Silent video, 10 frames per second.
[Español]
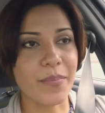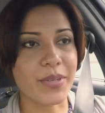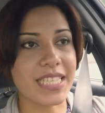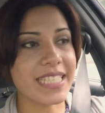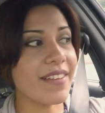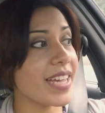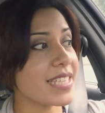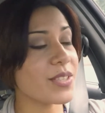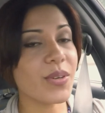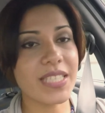Pues esta
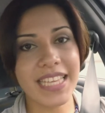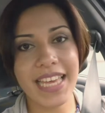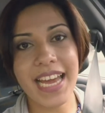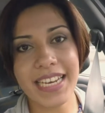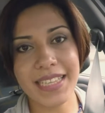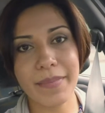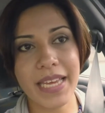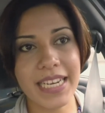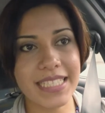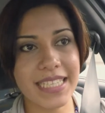vez no quise dejar de enviarles